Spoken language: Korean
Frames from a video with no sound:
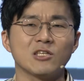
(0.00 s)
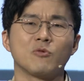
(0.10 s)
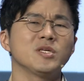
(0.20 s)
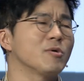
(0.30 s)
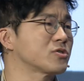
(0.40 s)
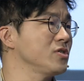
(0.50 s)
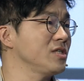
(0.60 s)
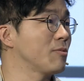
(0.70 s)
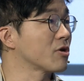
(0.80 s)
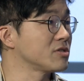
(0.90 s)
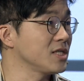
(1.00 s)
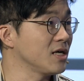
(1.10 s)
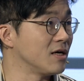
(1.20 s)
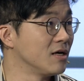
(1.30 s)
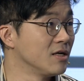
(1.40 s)
넘기면 어떤 일이 벌어지냐?
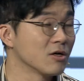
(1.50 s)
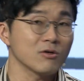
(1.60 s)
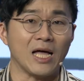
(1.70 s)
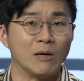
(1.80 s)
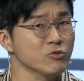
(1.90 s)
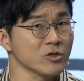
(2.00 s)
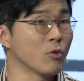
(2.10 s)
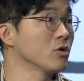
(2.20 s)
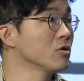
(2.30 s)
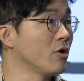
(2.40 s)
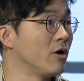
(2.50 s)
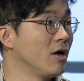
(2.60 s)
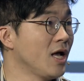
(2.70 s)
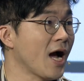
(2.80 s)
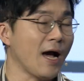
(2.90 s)
네. 그건 아무도 모르는 거예요.
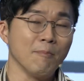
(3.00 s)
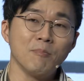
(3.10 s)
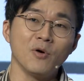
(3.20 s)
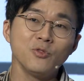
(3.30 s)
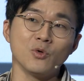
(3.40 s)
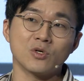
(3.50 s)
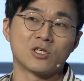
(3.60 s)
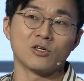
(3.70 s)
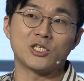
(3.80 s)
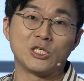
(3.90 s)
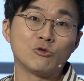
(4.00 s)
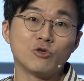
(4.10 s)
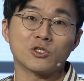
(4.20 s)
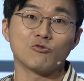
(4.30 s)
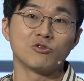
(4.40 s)
한 번도 그런
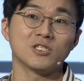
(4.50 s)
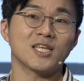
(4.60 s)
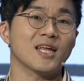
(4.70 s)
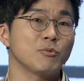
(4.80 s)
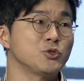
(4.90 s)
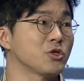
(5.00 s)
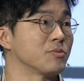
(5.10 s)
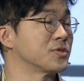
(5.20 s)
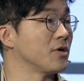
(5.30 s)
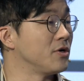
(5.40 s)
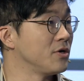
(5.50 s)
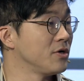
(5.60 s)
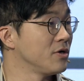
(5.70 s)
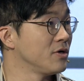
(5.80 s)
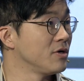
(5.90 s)
기후에서 우리는 살아본 적이 없어요.
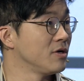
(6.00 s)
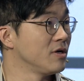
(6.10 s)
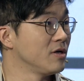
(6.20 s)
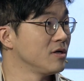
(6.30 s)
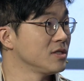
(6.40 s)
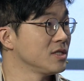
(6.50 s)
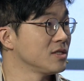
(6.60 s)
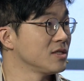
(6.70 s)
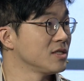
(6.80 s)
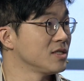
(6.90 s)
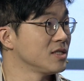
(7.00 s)
이도가 되게 큰